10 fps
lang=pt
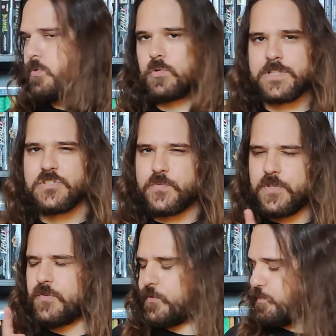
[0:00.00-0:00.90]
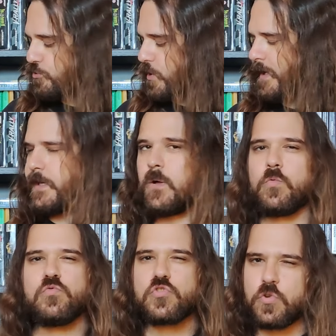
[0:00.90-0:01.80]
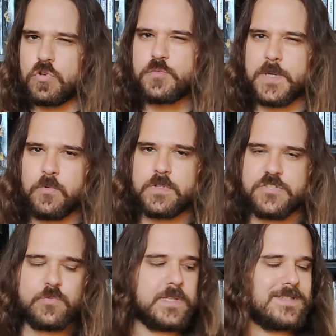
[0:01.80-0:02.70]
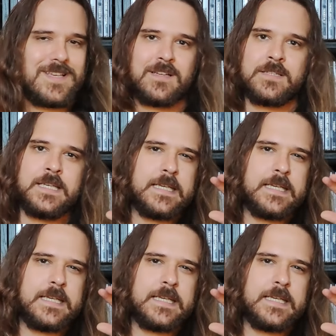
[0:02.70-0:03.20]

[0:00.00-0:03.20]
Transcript: Eu, ao longo deste vídeo vou puxar aqui alguns jogos para contextualizar